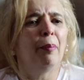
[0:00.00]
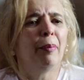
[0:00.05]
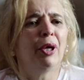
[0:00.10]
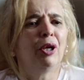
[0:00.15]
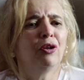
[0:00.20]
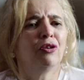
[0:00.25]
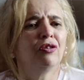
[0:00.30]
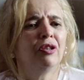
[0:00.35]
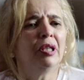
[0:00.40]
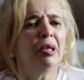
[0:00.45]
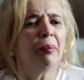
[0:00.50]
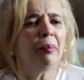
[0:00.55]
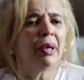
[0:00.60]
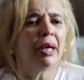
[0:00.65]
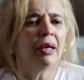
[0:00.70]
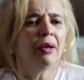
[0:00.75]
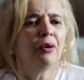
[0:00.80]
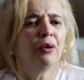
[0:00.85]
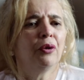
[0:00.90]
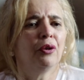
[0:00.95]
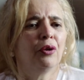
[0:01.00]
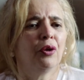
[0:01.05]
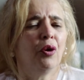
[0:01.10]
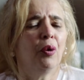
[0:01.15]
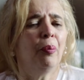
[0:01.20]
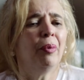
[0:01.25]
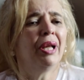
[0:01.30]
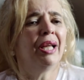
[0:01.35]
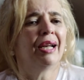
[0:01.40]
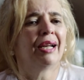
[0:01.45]
pero sin embargo
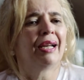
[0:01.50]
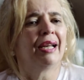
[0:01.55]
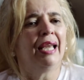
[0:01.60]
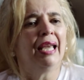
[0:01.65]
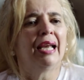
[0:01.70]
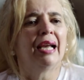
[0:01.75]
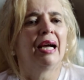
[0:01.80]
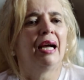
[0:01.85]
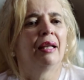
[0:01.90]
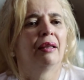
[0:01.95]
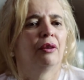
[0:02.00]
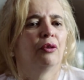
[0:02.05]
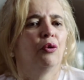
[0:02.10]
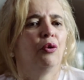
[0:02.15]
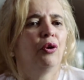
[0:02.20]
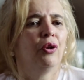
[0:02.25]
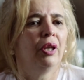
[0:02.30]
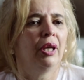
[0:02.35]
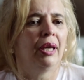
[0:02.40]
Dios me rescató